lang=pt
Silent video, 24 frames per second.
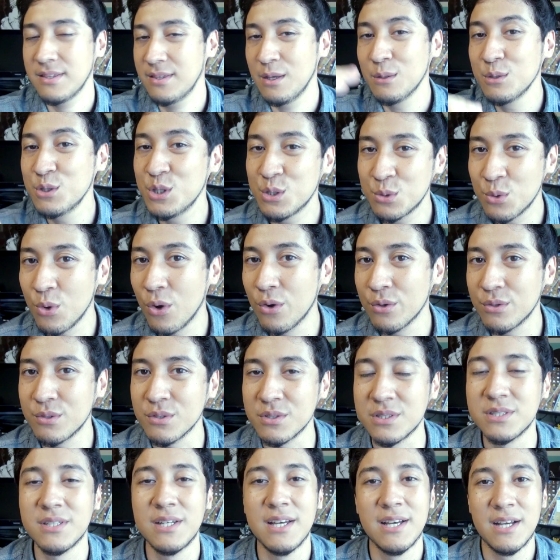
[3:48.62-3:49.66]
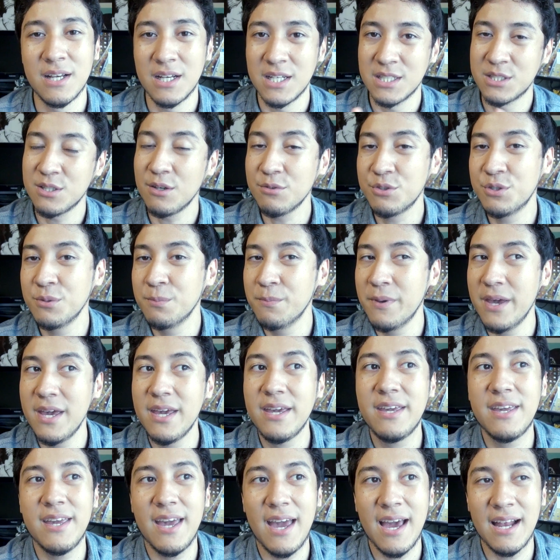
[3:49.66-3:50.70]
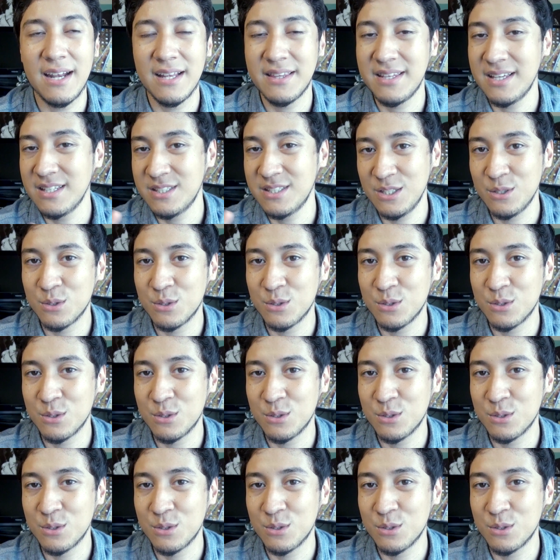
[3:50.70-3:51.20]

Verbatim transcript: Tem os descontos. SoftBank, ela tem esse